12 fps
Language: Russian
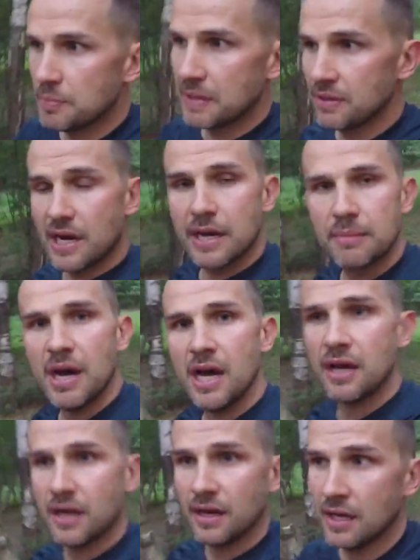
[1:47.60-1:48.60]
поговорим
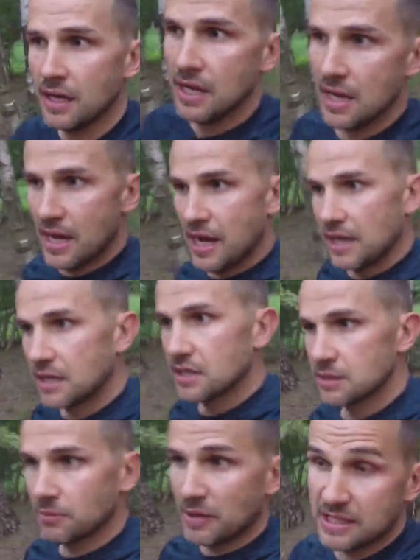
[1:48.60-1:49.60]
о
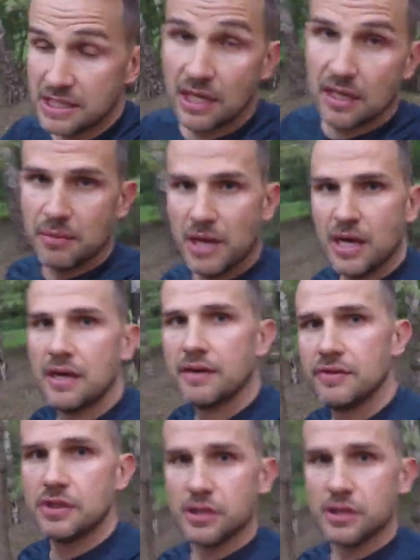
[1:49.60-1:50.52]
каждом отдельном виде